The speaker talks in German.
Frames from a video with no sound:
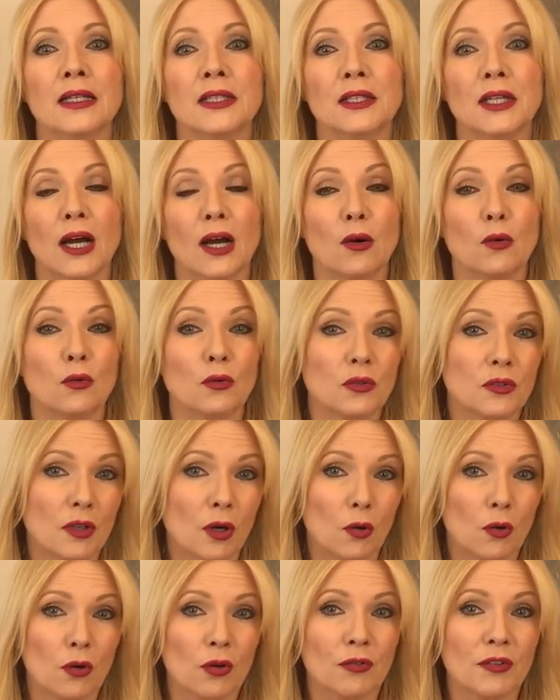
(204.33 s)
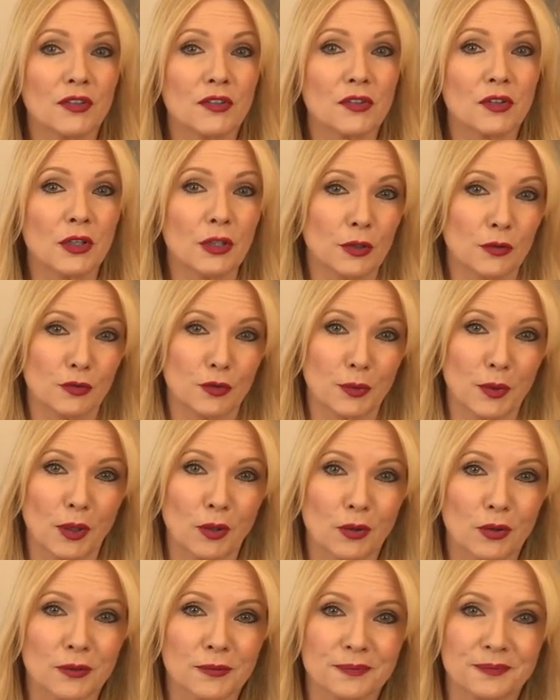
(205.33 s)
Ja, und auch wenn sie Hilfe
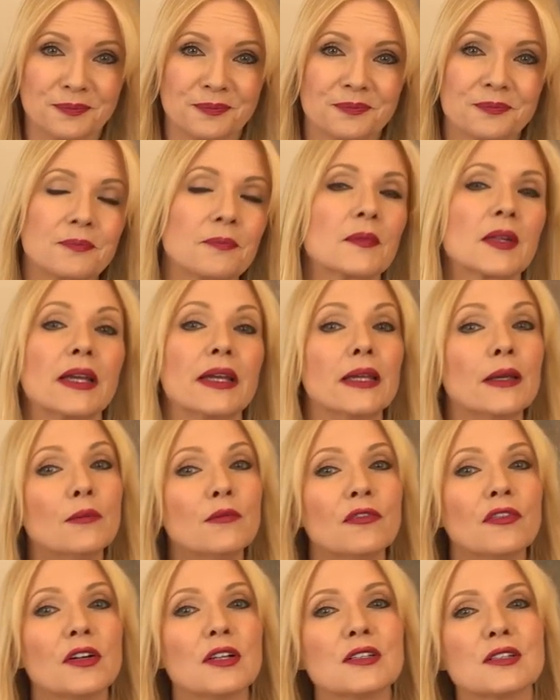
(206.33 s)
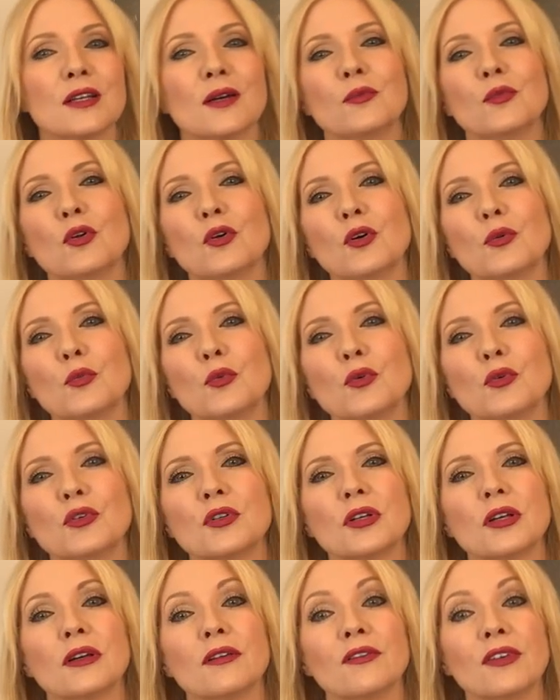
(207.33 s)
brauchen. Ebenfalls am
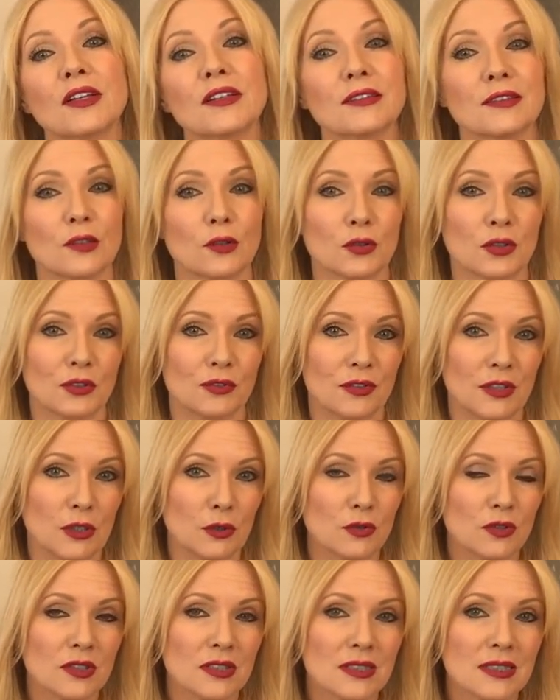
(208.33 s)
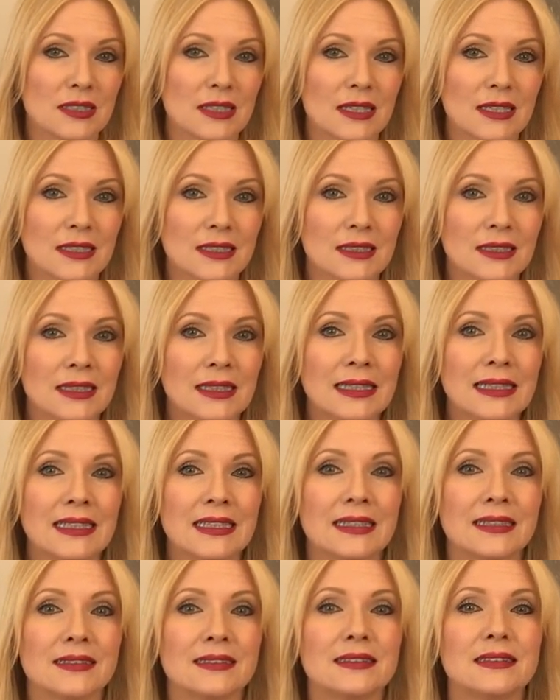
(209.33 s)
Neumond wechselt auch die Venus das Zeichen.
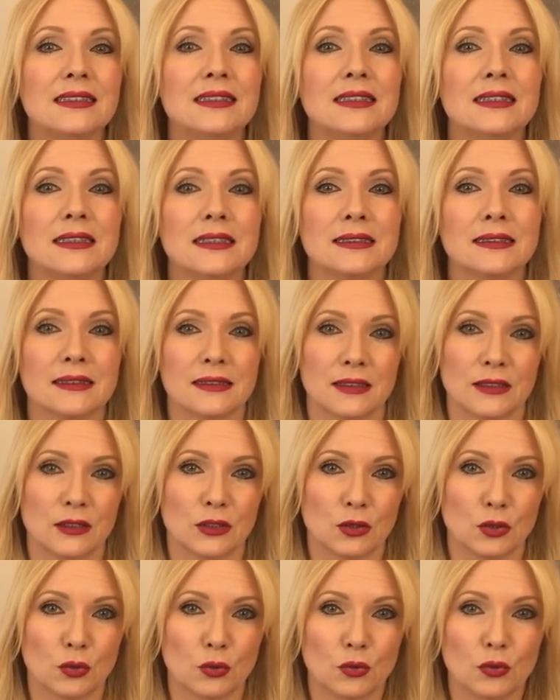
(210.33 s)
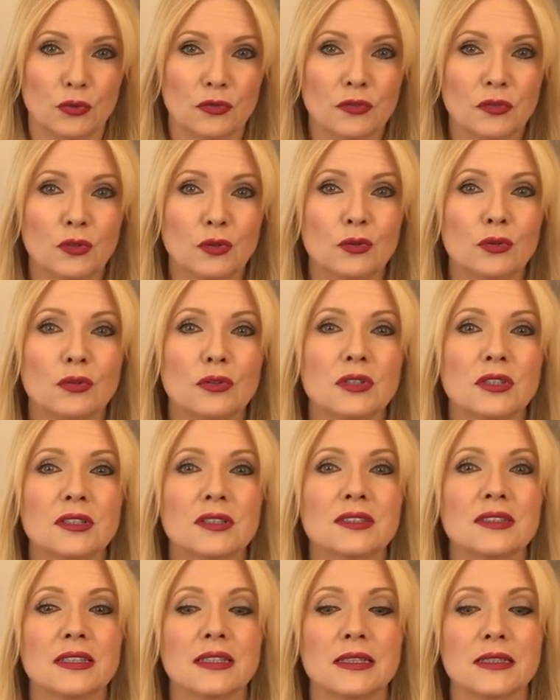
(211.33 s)
Sie geht dann in den Löwen und
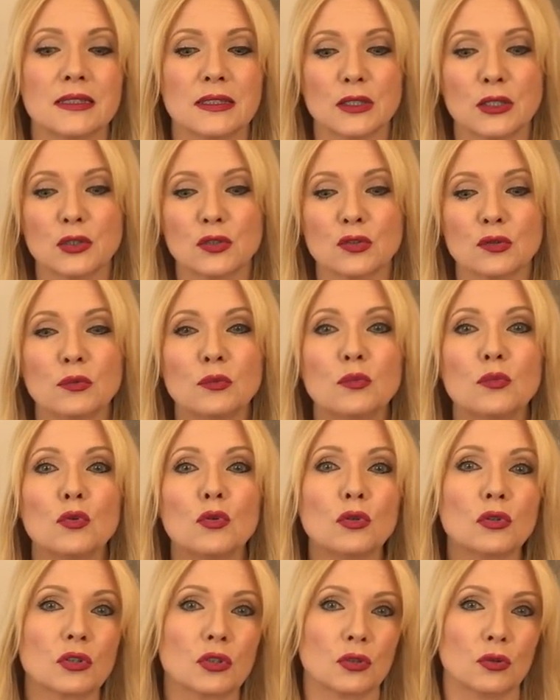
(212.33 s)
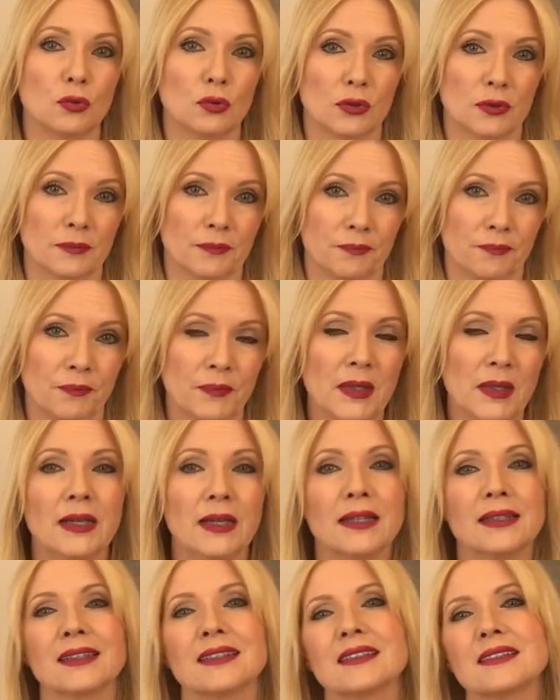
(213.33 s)
gesellt sich zum Mondknoten.
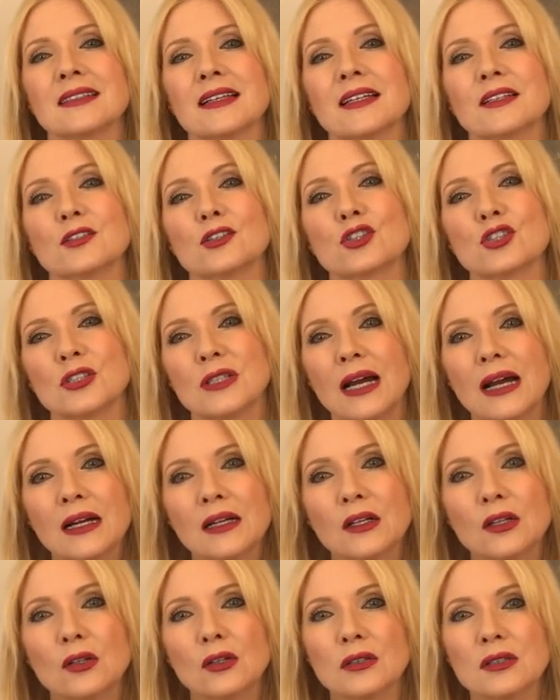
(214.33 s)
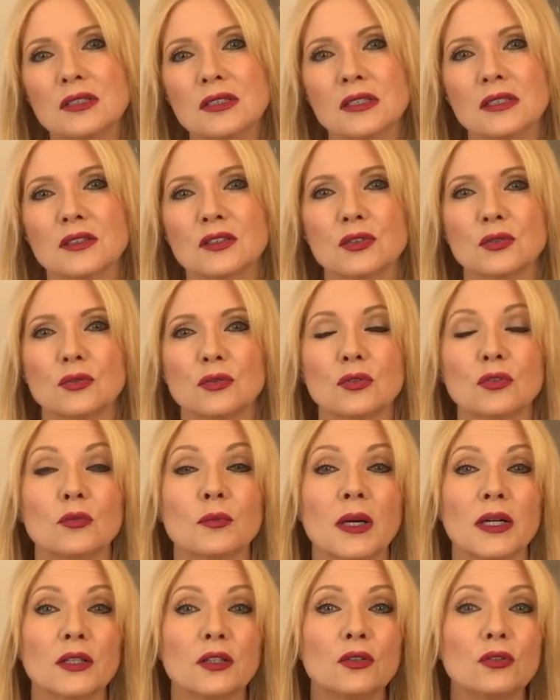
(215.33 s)
Das ist eine starke Konstellation,
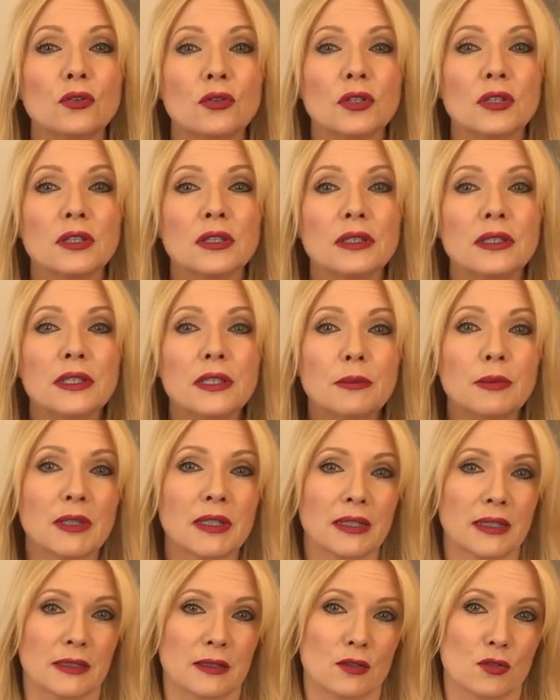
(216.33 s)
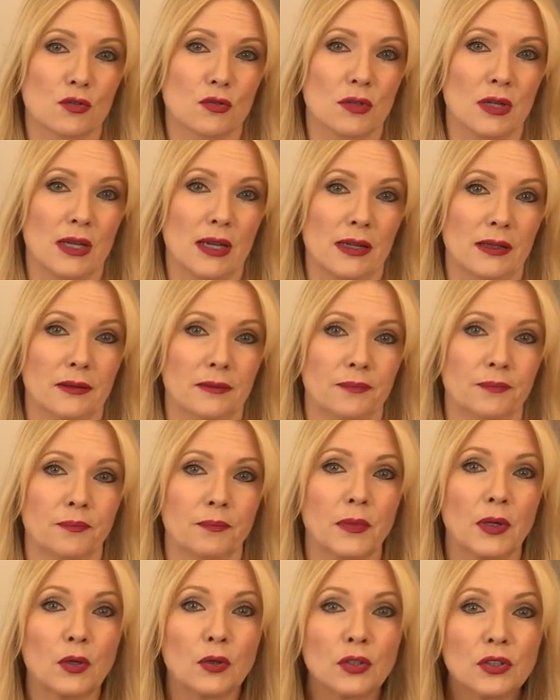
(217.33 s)
um eine neue Liebe kennenzulernen.
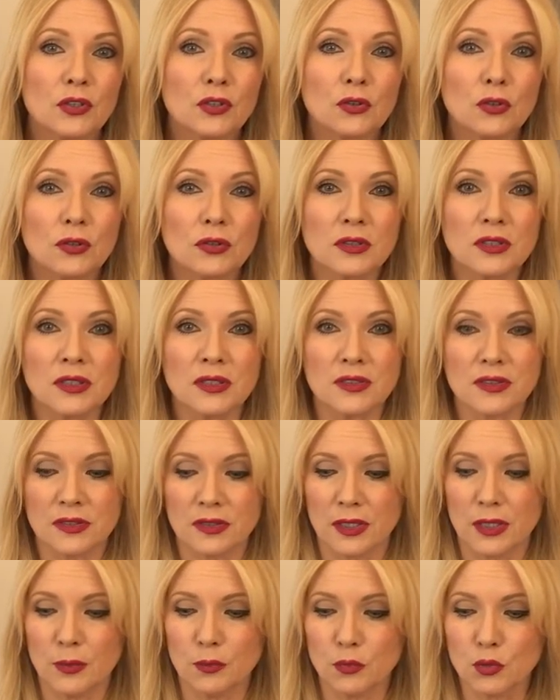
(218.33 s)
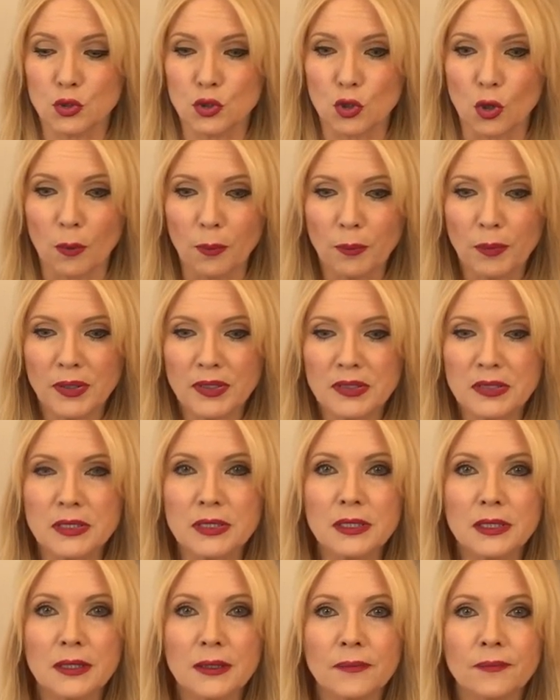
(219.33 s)
Bei euch könnte das im Job
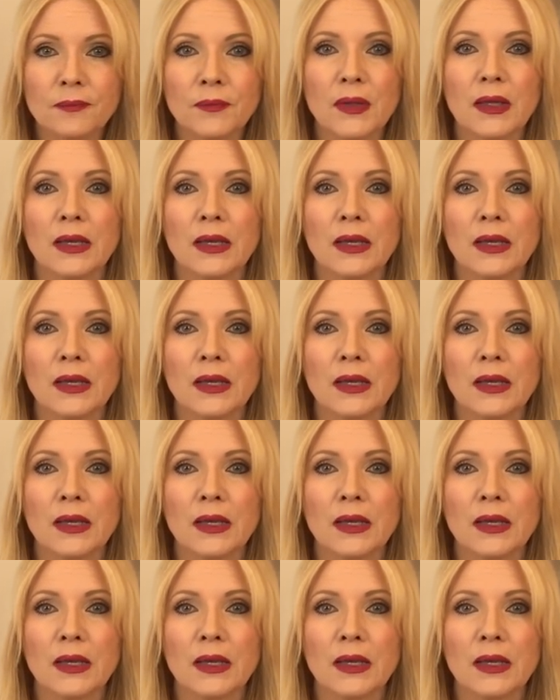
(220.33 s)
passieren.